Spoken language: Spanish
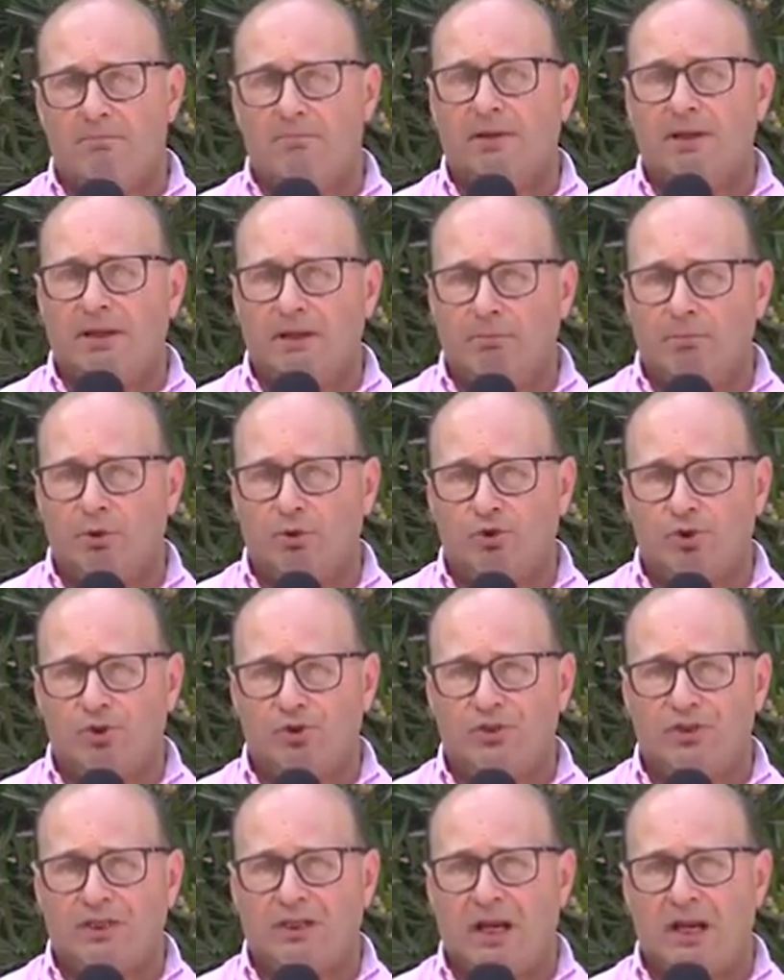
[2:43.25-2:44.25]
Veremos
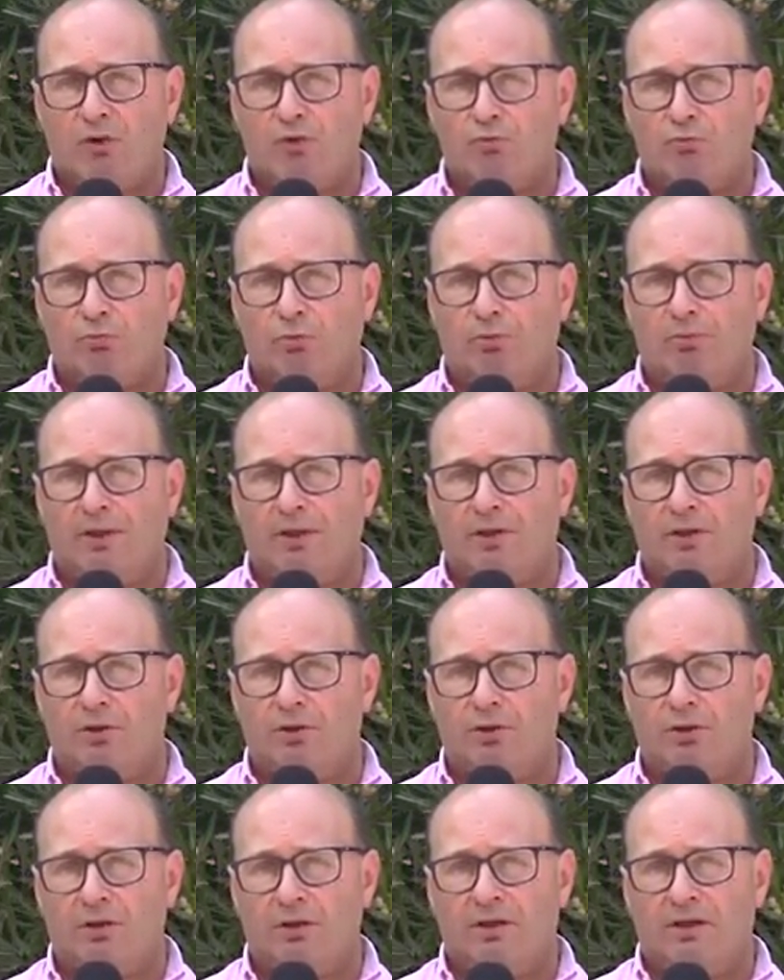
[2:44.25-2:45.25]
si en algún
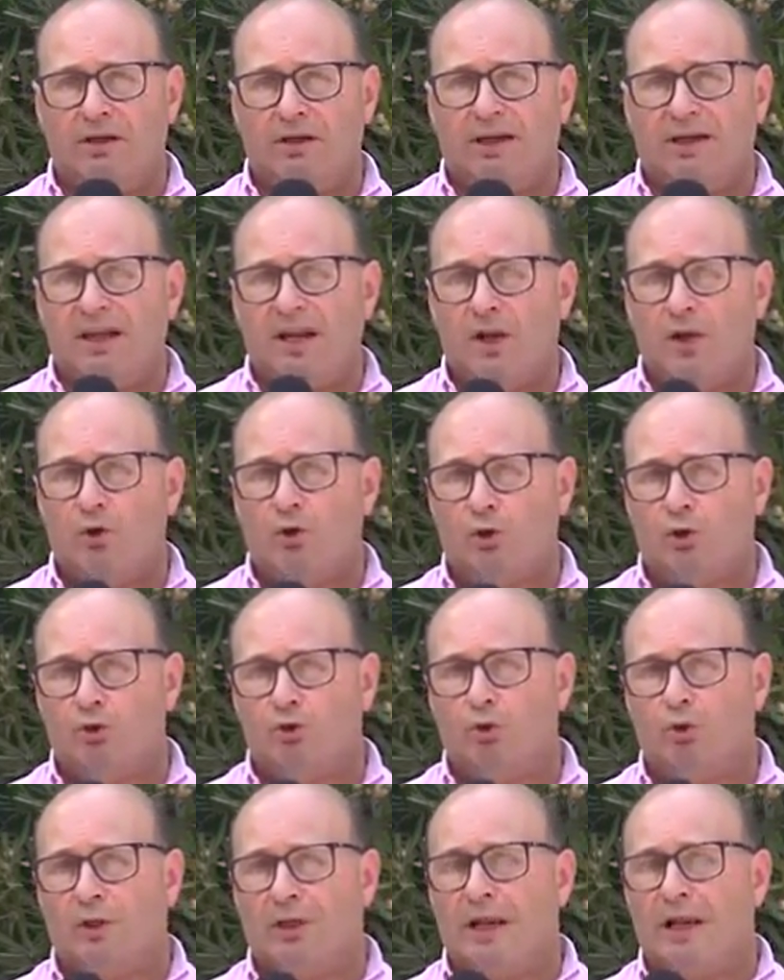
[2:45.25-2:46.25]
momento, en el
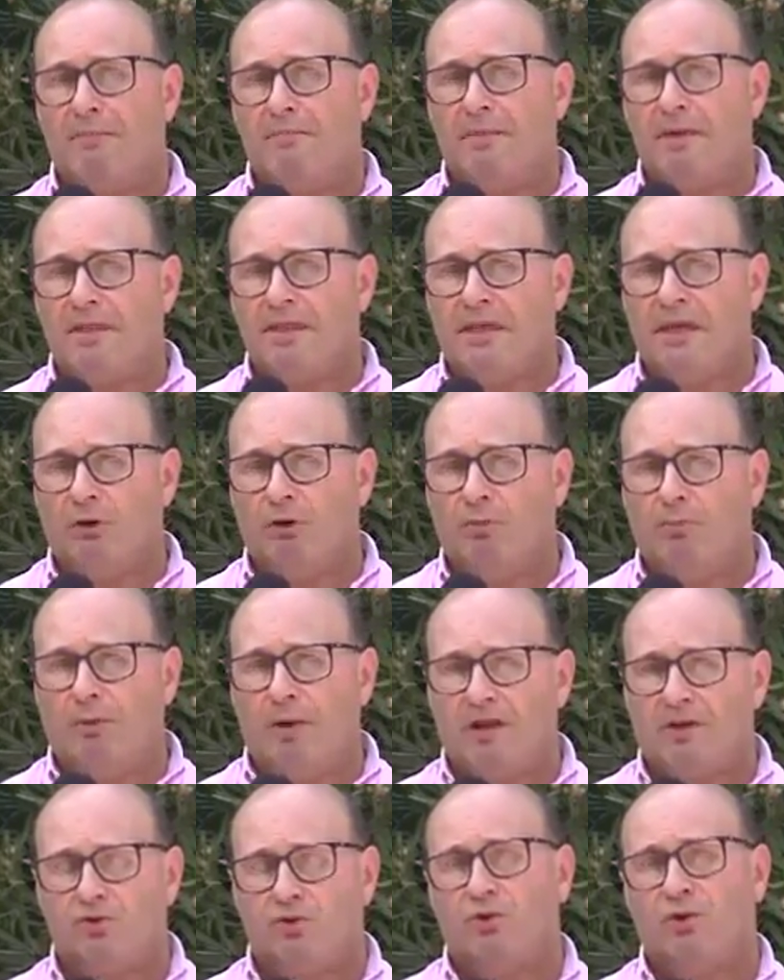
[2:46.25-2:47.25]
corto o en el mediano
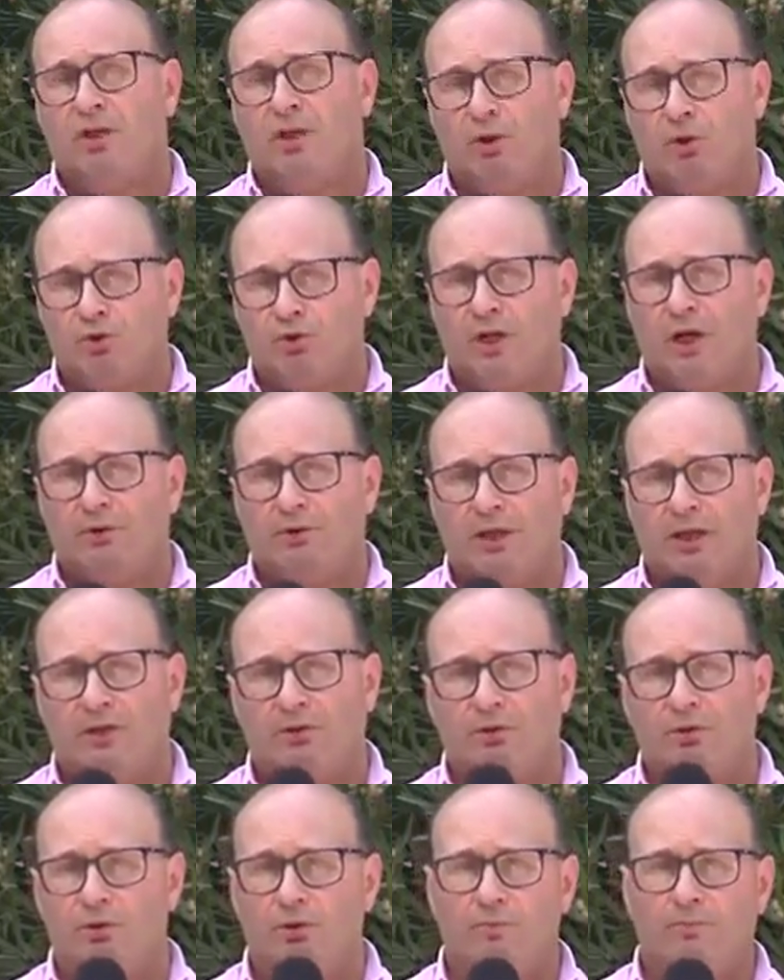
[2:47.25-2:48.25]
plazo, quién lo sabe a
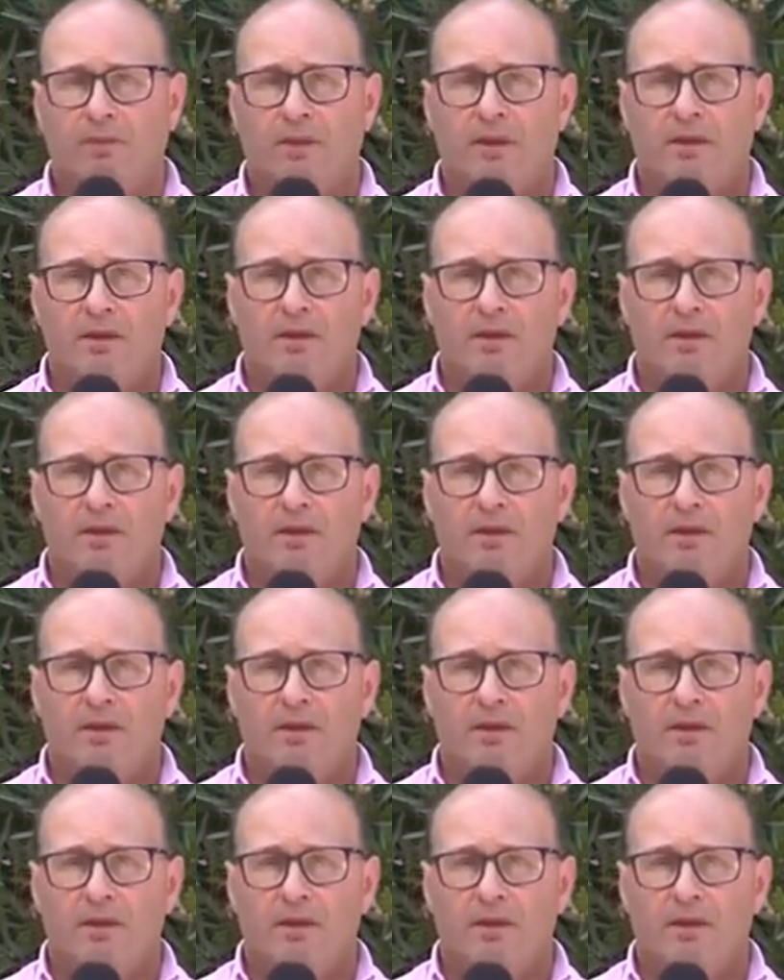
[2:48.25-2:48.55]
esto, ¿no?